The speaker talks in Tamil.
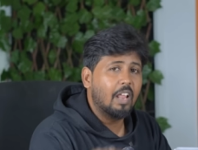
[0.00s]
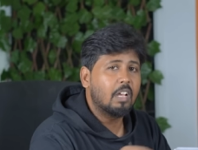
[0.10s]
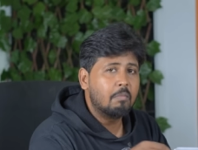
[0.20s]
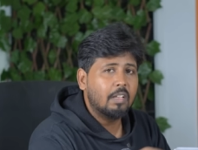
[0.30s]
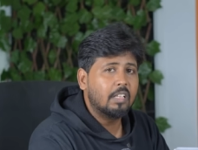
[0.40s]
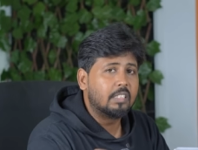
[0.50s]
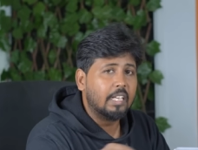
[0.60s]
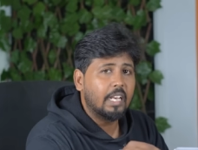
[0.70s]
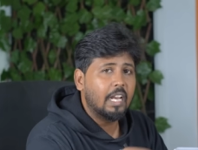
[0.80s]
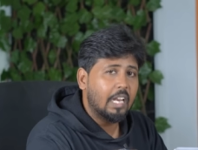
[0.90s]
வழக்கமா இந்த
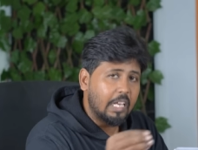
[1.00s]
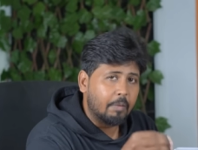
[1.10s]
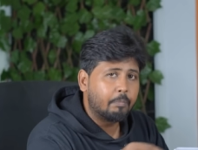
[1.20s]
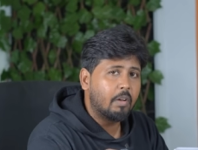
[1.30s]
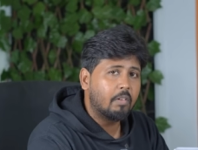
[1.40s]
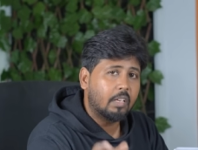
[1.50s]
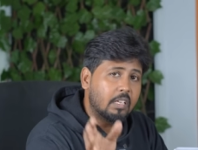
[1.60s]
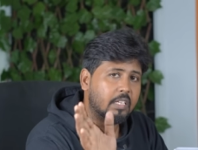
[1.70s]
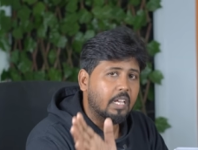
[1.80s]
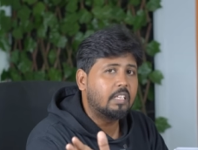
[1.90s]
சீரியல்ல இப்ப
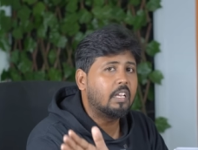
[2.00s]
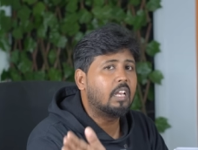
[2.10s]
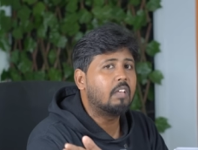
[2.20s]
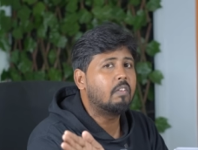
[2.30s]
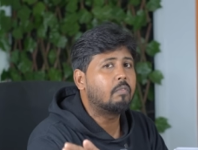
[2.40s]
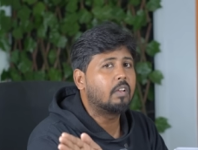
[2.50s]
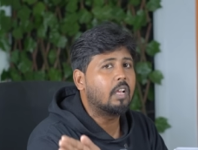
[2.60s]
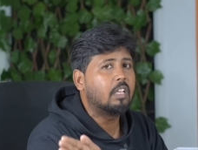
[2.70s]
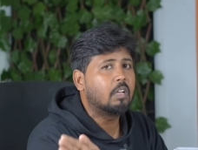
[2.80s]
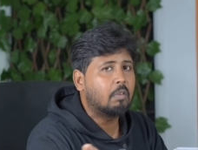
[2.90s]
வரைக்கும் சிசிடிவி
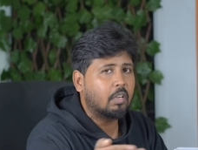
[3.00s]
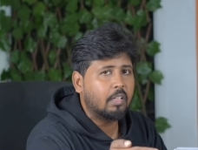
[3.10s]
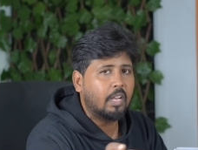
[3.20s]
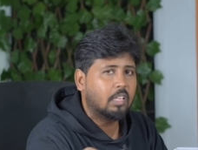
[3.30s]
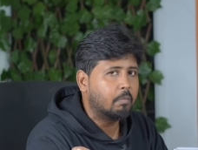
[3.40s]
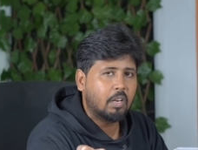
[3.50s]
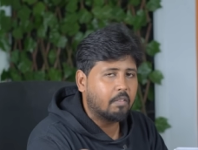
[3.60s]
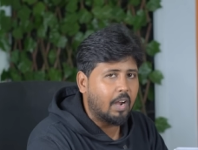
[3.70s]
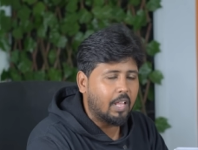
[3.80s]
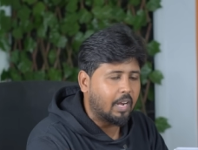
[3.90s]
புட்டேஜுக்கு மட்டும்தான் இந்த
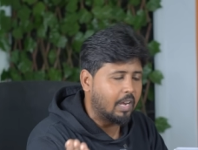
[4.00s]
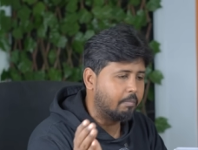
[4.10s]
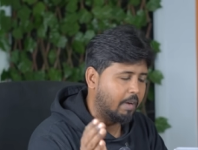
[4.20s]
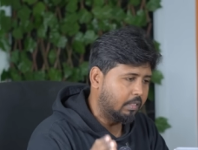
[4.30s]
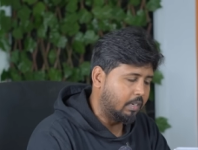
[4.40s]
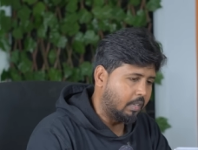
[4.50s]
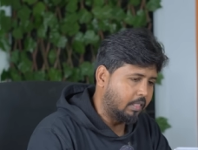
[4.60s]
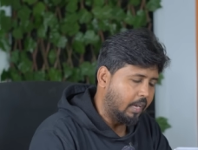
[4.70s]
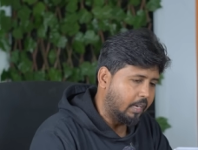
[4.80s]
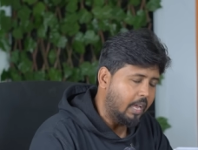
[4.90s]
மாதிரி வேலைகள் எல்லாம் பார்த்துக்கிட்டு
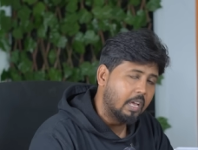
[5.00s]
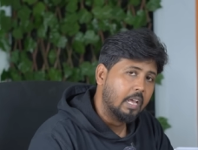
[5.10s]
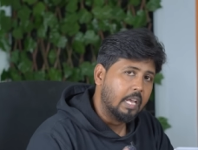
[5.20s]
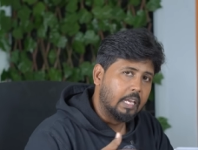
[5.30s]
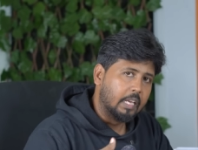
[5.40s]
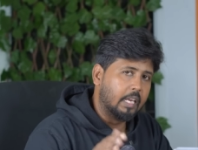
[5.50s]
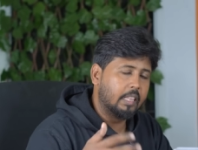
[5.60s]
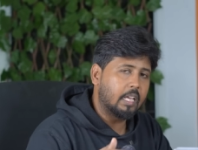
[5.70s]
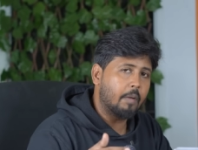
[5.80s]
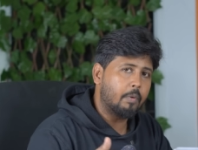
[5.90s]
இருந்தாங்க
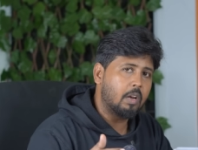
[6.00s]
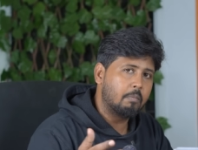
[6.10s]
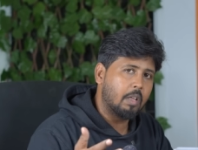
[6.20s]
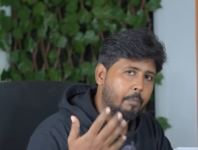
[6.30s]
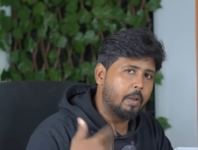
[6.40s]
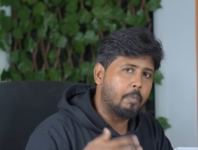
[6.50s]
இதுக்கப்புறம் நம்ம எப்படி